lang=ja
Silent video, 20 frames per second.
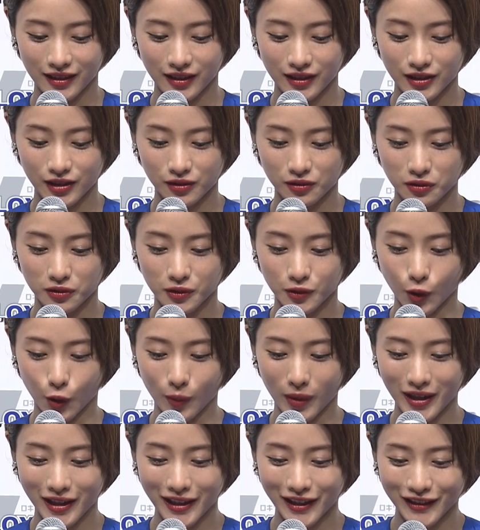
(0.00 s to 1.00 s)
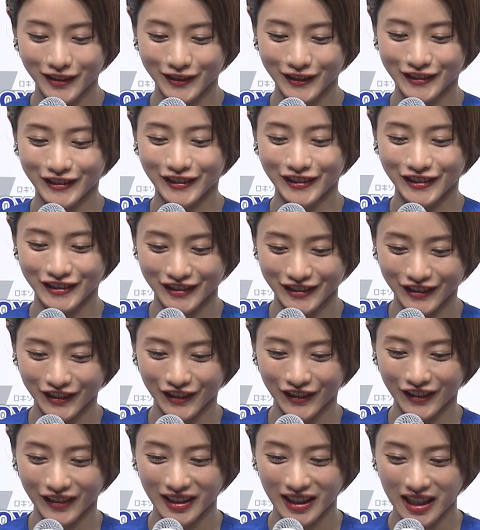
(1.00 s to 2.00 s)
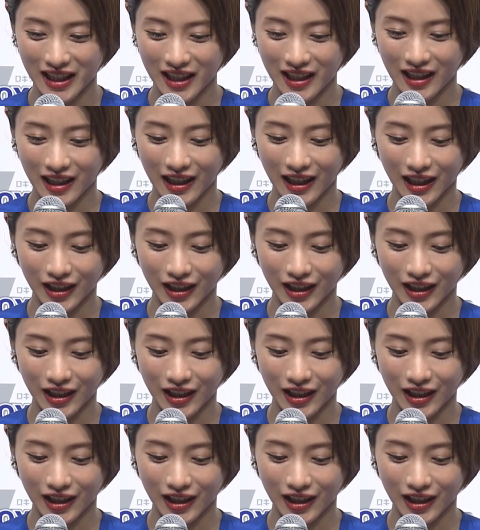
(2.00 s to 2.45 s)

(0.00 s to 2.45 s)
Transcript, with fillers: すごく細かいこと言うと、うん、